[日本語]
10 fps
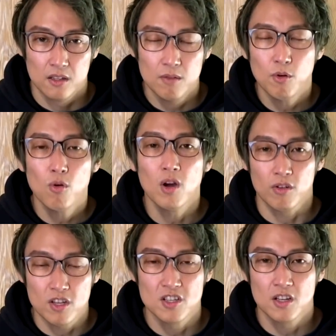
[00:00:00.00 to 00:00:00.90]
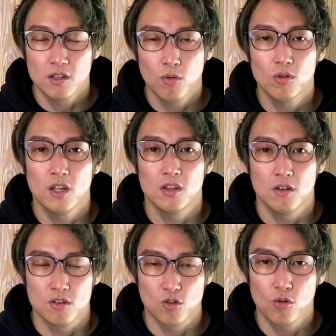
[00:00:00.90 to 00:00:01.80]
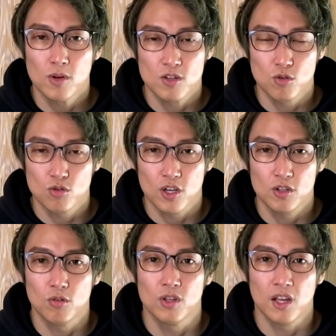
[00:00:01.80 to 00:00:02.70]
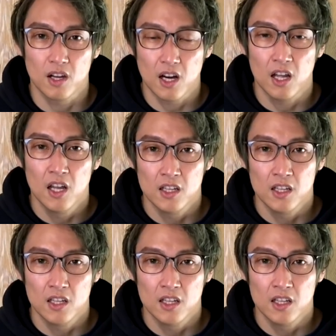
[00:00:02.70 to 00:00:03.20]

でも今回のね、新型コロナっていうのはそこまで症状がひどくないから、